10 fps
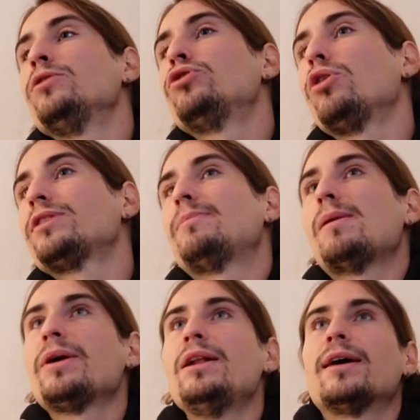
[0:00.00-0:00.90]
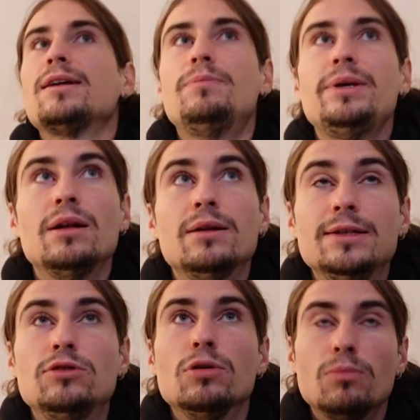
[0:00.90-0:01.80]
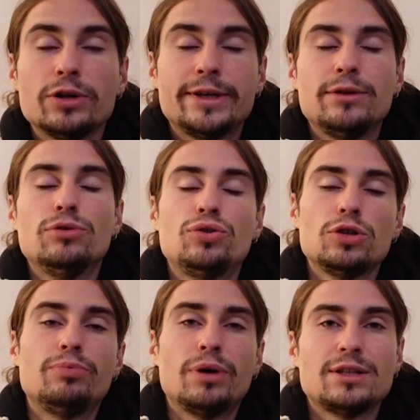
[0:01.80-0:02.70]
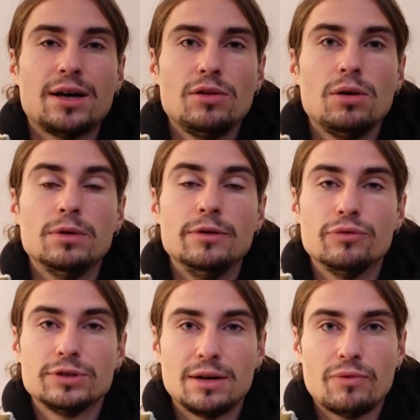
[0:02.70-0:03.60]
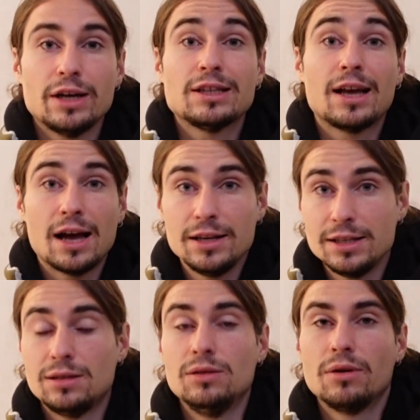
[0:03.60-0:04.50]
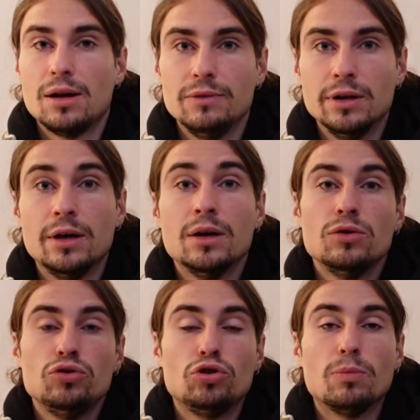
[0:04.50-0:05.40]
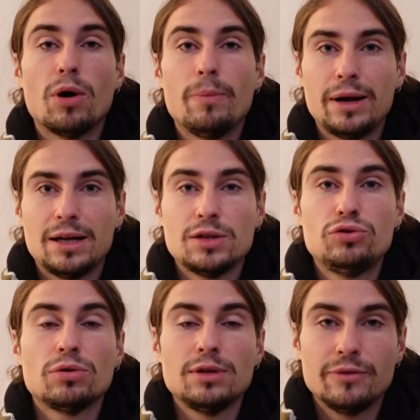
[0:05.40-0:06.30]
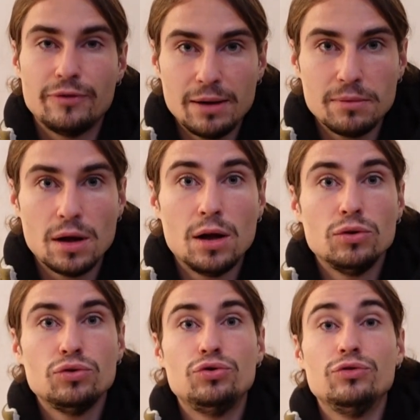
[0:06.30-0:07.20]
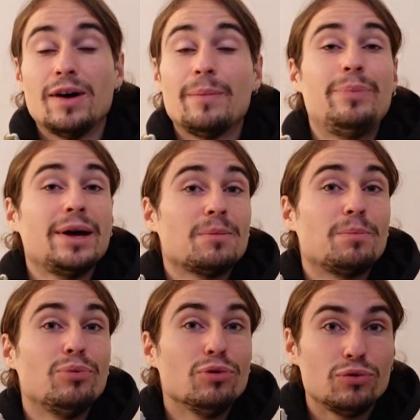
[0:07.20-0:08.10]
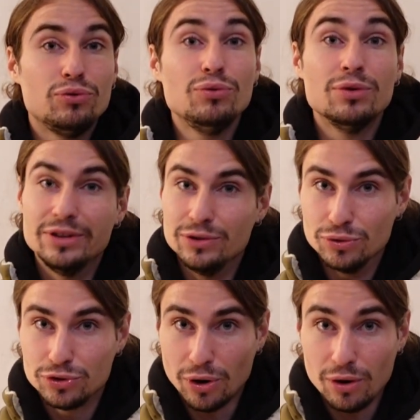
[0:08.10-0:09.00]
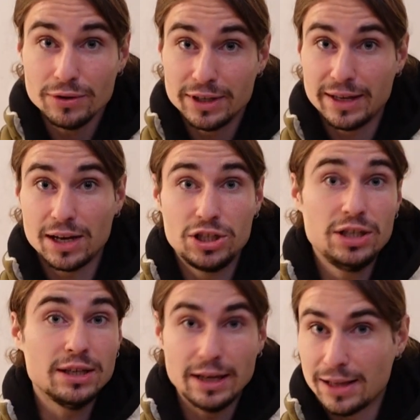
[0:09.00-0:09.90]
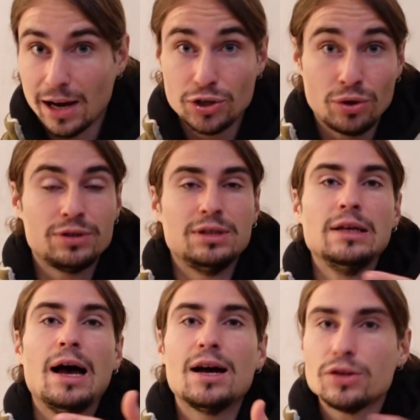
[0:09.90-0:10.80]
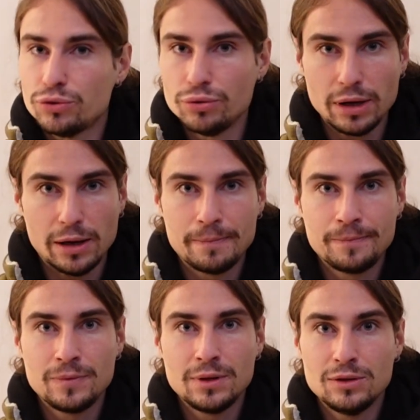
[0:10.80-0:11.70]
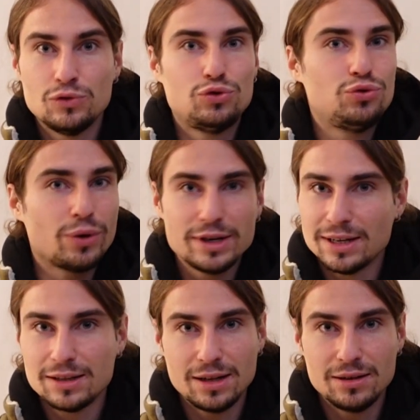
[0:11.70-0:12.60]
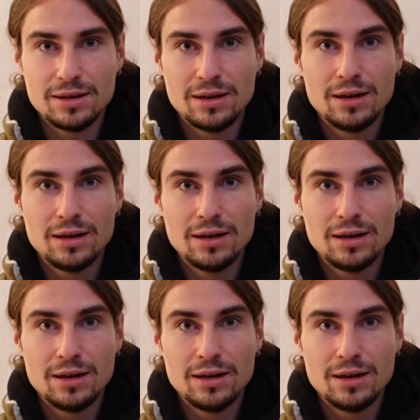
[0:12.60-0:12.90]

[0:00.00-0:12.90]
Tant que t'as pas pris l'arrêt de pile, il te manque quelque chose pour être un homme. Il faut savoir être réaliste dans la vie. Tu comprends pas la nature des femmes, tu vas perdre beaucoup de temps, d'énergie et d'argent, c'est assuré sûr et certain.